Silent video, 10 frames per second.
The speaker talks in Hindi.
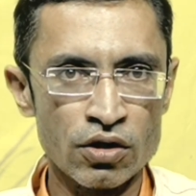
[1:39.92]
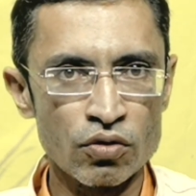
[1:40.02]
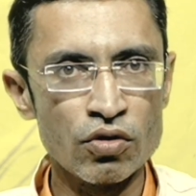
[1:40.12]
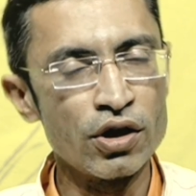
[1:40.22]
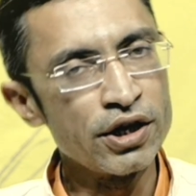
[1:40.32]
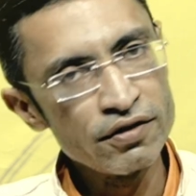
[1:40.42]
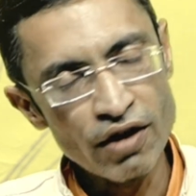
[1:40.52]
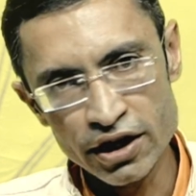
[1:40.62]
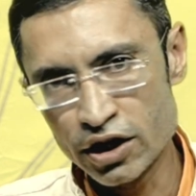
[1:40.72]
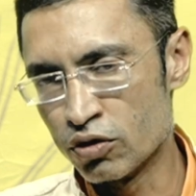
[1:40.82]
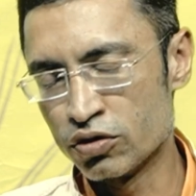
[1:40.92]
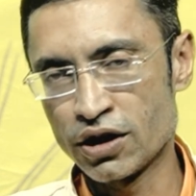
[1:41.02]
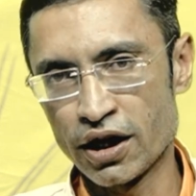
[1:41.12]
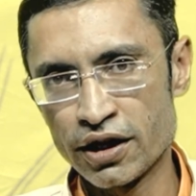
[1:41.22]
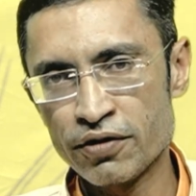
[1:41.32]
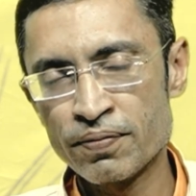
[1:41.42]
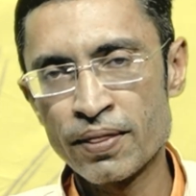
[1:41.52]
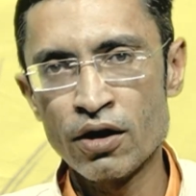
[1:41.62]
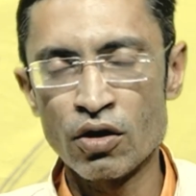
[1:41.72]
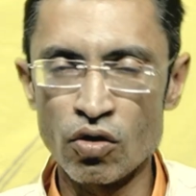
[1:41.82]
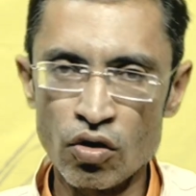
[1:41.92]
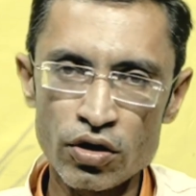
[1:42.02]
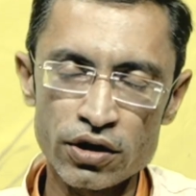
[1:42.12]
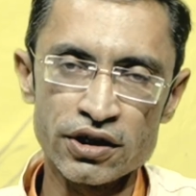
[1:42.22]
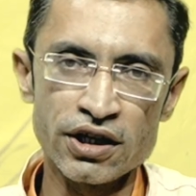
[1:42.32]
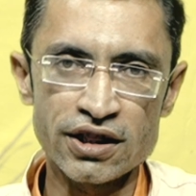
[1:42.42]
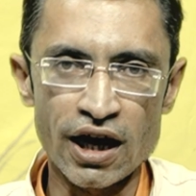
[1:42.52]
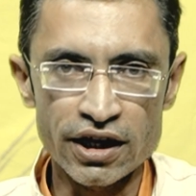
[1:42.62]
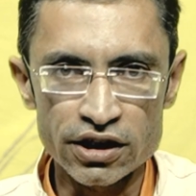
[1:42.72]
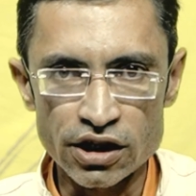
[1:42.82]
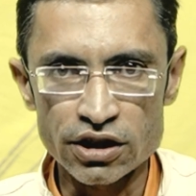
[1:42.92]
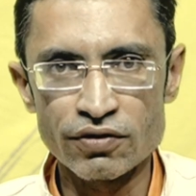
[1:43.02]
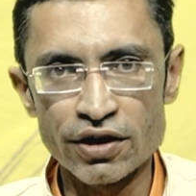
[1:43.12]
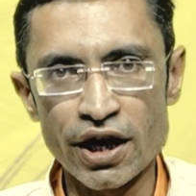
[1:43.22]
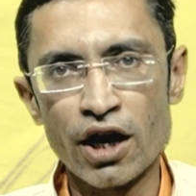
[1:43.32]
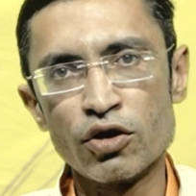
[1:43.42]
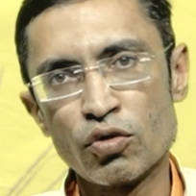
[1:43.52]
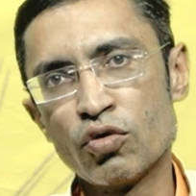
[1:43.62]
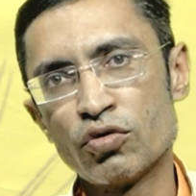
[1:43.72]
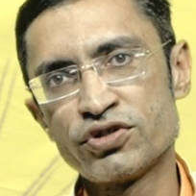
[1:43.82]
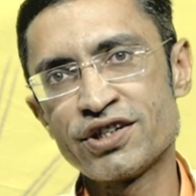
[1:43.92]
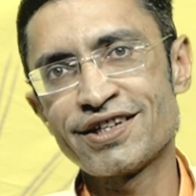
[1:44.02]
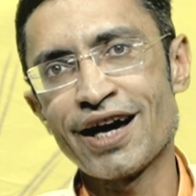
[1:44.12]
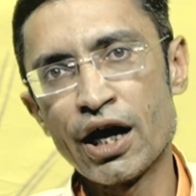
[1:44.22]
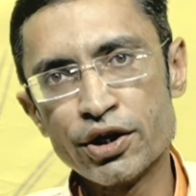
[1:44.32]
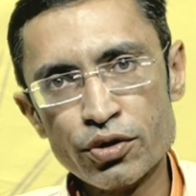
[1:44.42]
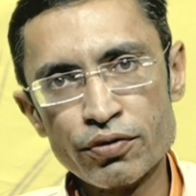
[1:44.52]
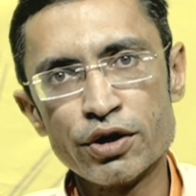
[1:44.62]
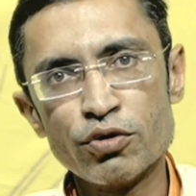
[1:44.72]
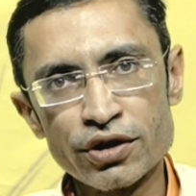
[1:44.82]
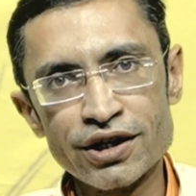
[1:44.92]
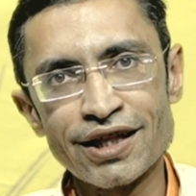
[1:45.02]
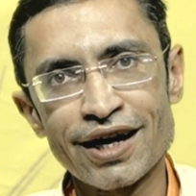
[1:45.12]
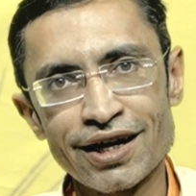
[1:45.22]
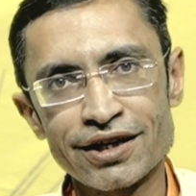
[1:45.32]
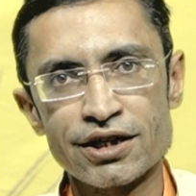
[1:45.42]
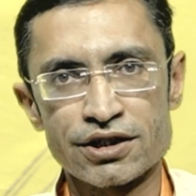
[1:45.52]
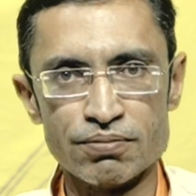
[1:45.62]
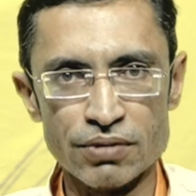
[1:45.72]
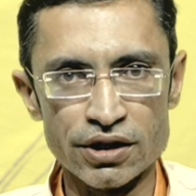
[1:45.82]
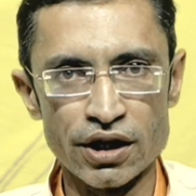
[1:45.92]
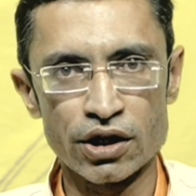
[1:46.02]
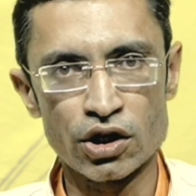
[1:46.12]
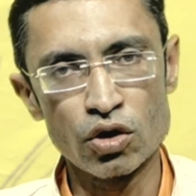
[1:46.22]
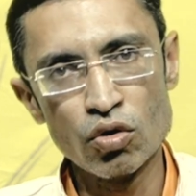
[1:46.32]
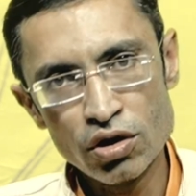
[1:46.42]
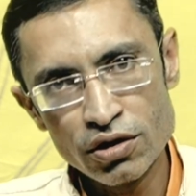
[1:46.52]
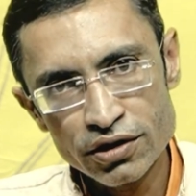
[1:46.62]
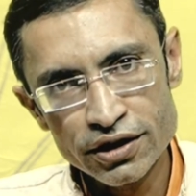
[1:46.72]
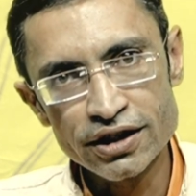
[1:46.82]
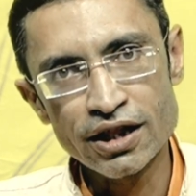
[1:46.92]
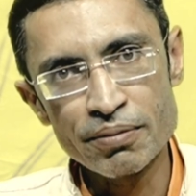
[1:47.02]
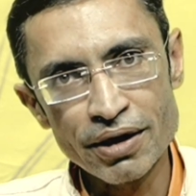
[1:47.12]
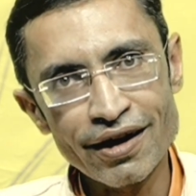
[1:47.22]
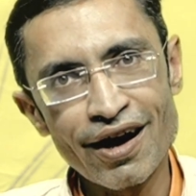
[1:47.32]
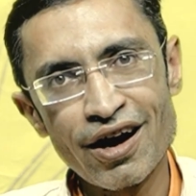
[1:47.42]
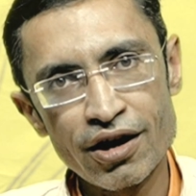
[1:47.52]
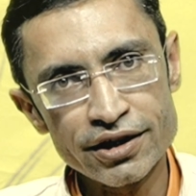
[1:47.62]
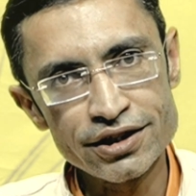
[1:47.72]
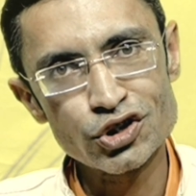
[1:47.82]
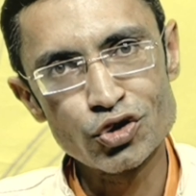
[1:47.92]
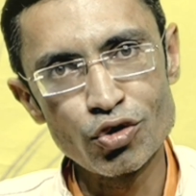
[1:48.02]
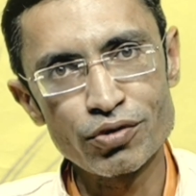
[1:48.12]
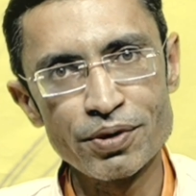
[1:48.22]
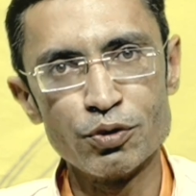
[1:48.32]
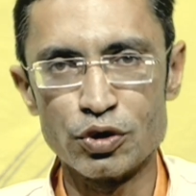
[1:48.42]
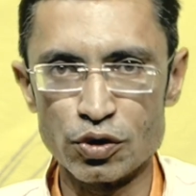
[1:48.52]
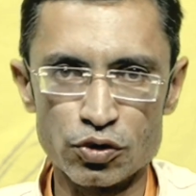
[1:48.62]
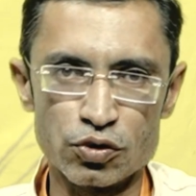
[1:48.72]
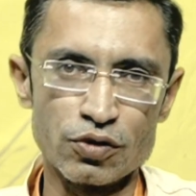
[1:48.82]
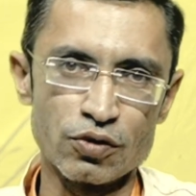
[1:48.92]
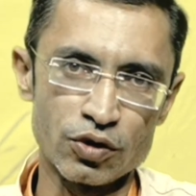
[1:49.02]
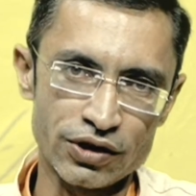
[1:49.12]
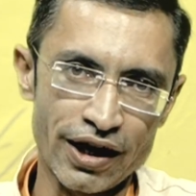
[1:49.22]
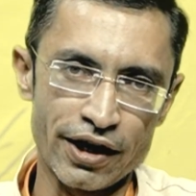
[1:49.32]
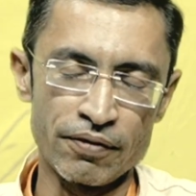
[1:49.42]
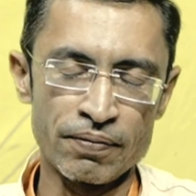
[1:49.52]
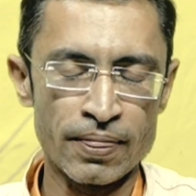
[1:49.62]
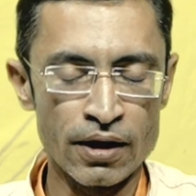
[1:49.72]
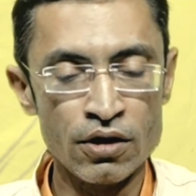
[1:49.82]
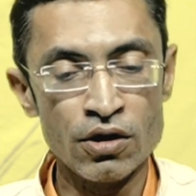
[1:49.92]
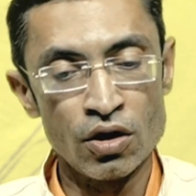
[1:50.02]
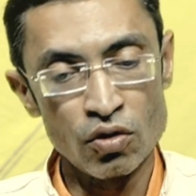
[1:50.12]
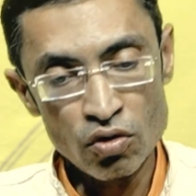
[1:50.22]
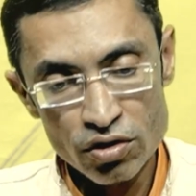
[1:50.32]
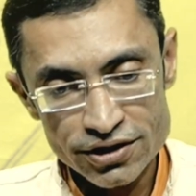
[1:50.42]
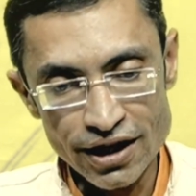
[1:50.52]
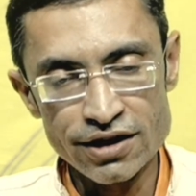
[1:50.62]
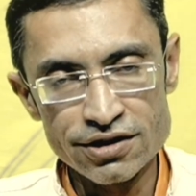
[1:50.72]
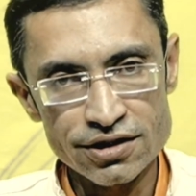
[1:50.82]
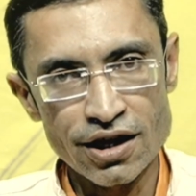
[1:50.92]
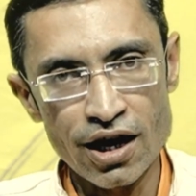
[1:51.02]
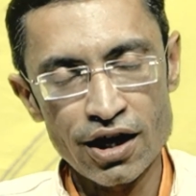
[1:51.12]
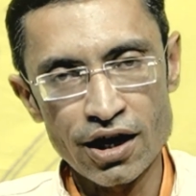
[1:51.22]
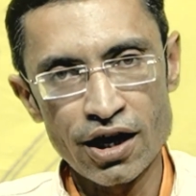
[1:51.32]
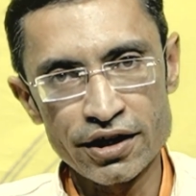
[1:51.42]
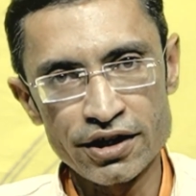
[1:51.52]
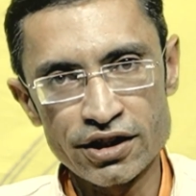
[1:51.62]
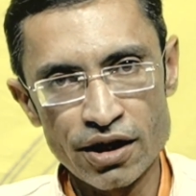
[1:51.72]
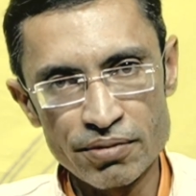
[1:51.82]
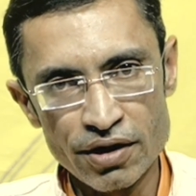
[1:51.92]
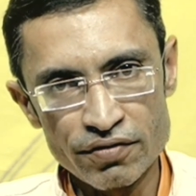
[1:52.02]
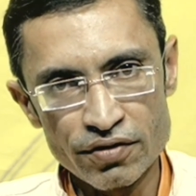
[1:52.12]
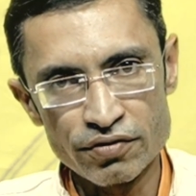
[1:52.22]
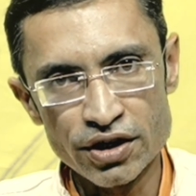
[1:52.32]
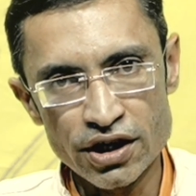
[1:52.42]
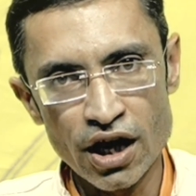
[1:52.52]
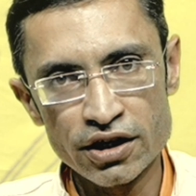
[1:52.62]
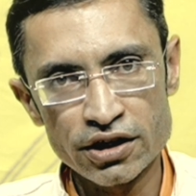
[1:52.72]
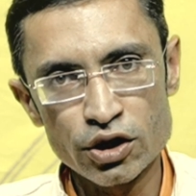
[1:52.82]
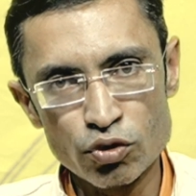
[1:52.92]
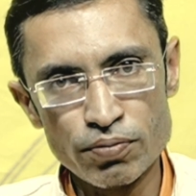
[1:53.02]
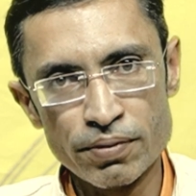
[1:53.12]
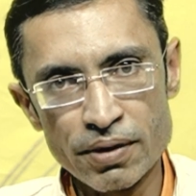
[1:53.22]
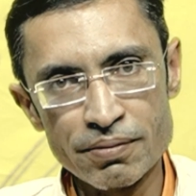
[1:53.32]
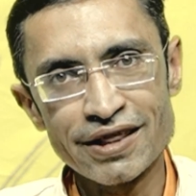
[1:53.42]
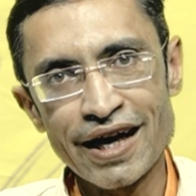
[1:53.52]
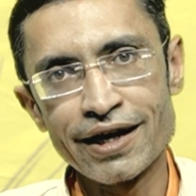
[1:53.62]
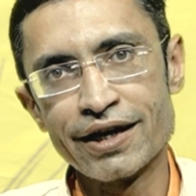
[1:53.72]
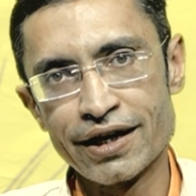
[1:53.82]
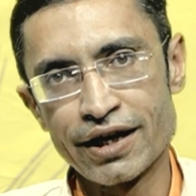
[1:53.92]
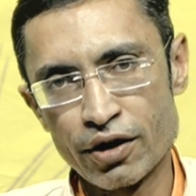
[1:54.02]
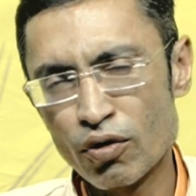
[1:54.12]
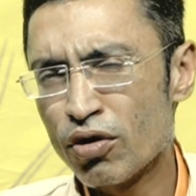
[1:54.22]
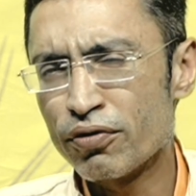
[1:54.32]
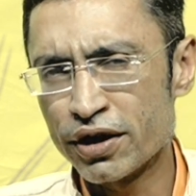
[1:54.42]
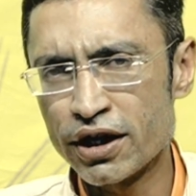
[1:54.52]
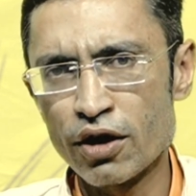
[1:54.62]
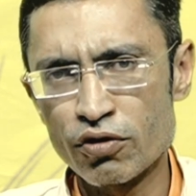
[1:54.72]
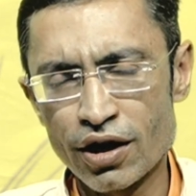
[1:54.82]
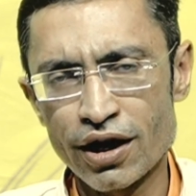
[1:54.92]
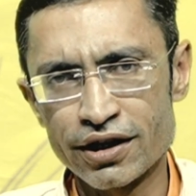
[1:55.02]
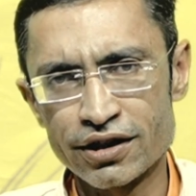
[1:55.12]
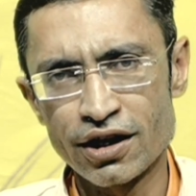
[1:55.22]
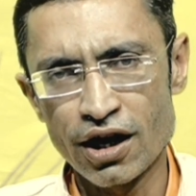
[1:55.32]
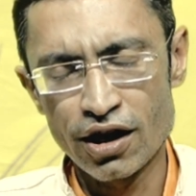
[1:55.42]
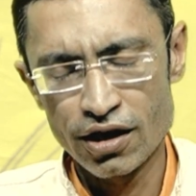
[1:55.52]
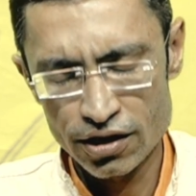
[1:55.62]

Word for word: वो अनिवार्य होता है और गीता के तत्व ज्ञान को जैसे आयुर्वेद और गीता का क्या संबंध है खगोल गीता में कहाँ किस श्लोक में उद्धृत तो होता है और साइंस कहाँ कहाँ गीता में विज्ञान के रूप में बताए गए हैं और विज्ञानों का कितना